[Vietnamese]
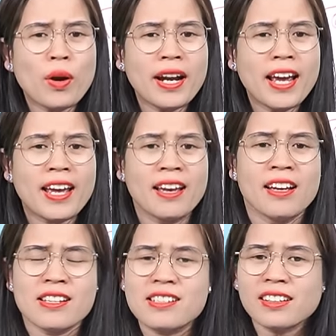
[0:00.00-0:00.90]
quan hệ
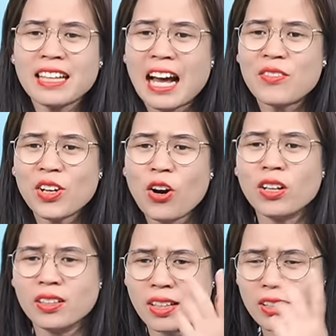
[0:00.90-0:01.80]
giữa ta với
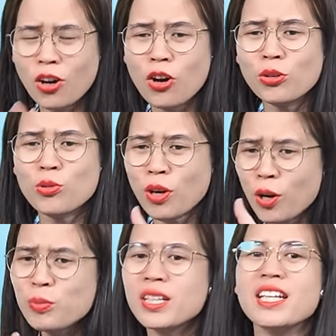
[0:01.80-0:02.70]
con thì con cũng
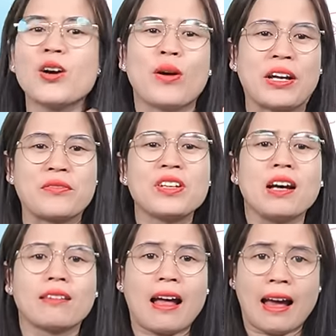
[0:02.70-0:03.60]
không thích nhiều hành vi
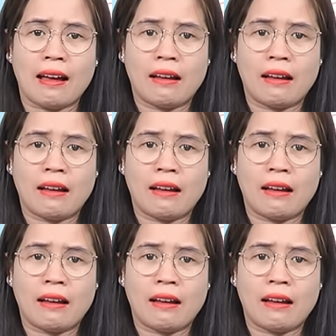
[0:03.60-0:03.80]
ở ta